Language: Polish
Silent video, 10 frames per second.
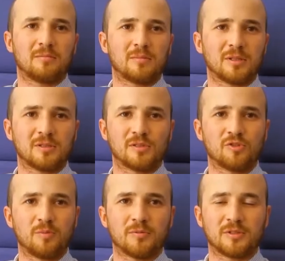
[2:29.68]
bardziej
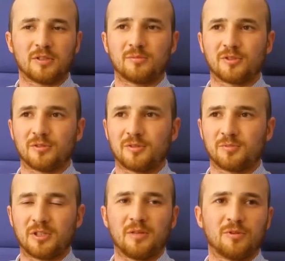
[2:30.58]
skupiam się na tym, co jest
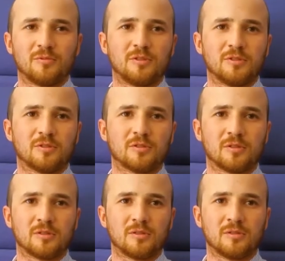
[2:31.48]
przede mną, niż, e,
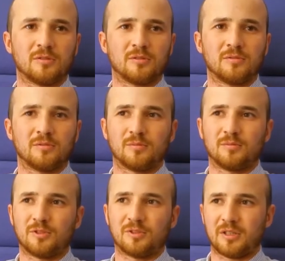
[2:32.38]

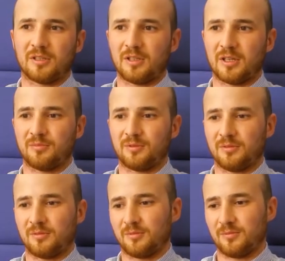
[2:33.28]
niż na tej
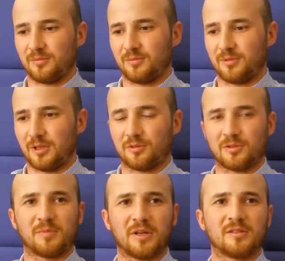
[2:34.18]
jakby
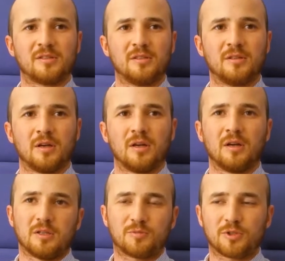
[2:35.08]
retrospekcji
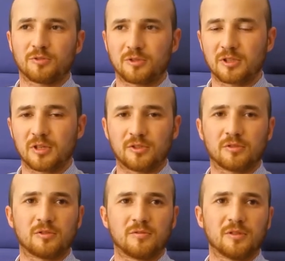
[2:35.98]
z przeszłości trzeba
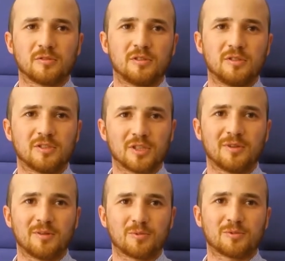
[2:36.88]
wyciągnąć wnioski i trzeba
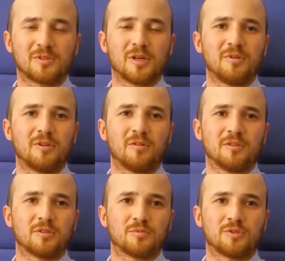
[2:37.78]
je po prostu zaaplikować do